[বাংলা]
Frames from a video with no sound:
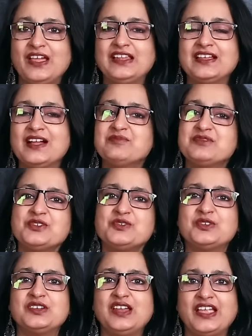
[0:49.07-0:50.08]
ওয়েলকাম টু
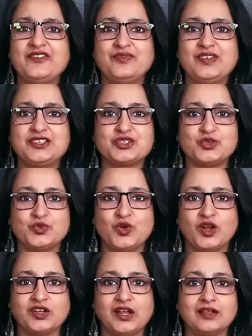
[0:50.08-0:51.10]
গুড লাইফ উইথ
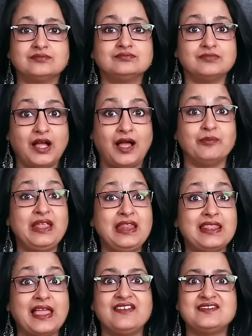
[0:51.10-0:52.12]
সুকন্যা আমি
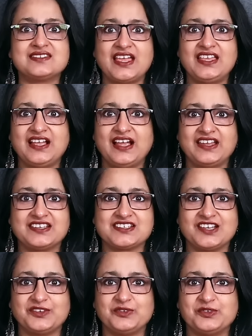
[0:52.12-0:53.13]
লাইফস্টাইল
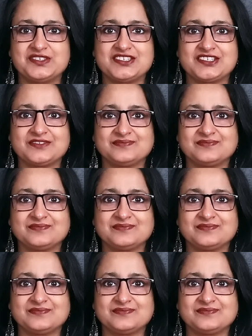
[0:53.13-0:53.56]
কারেকশন কোচ